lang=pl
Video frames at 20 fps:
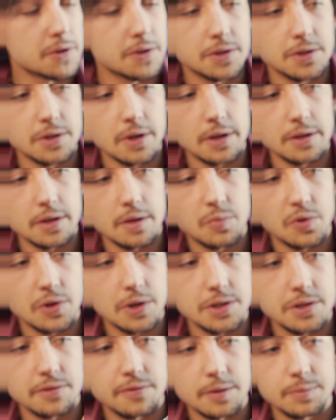do strzelania,
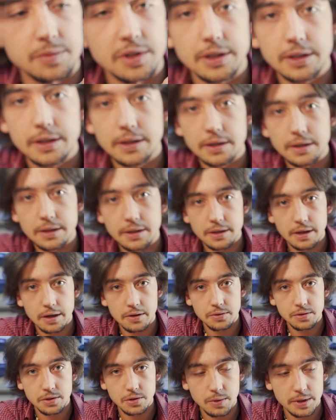pokażę Wam,
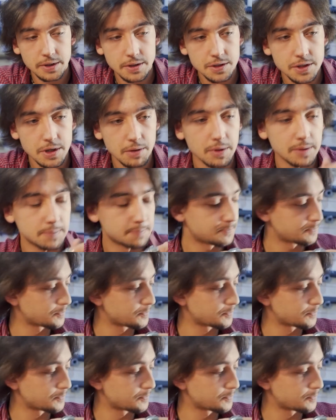jak on dokładnie działa.